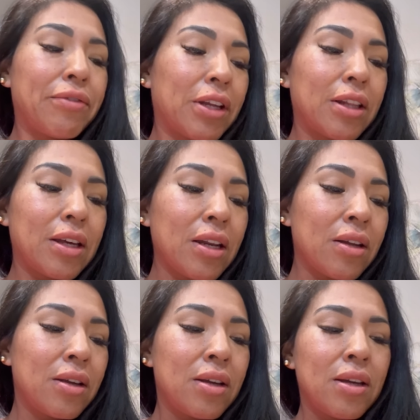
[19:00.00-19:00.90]
frigider.
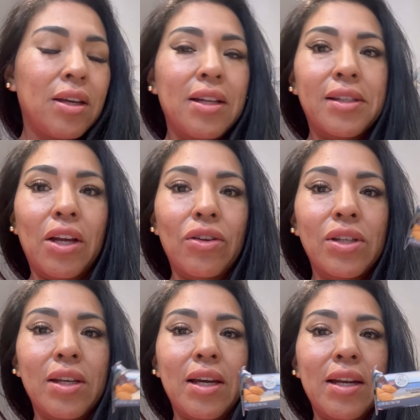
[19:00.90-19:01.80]
Y les quiero
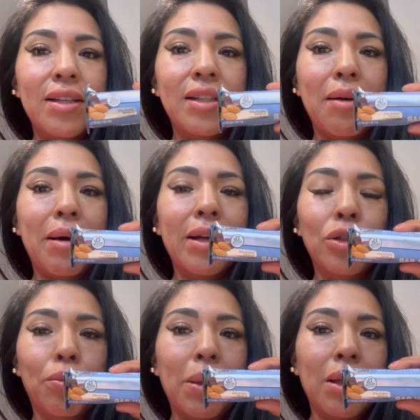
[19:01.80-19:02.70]
enseñar, este bar es
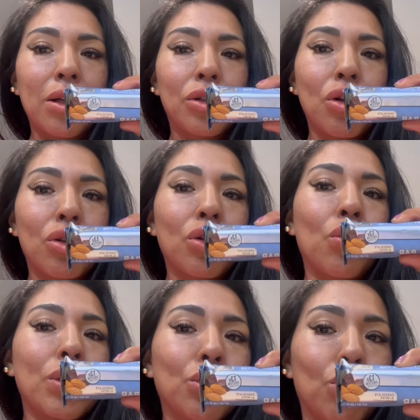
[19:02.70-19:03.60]
súper delicioso,
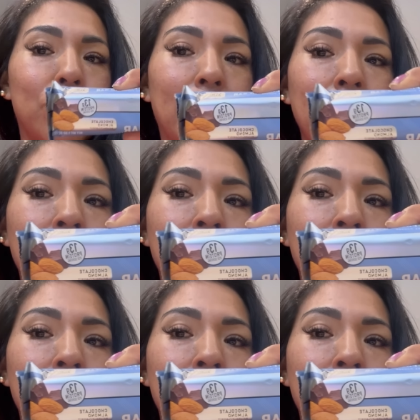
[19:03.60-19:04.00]
no es dulce.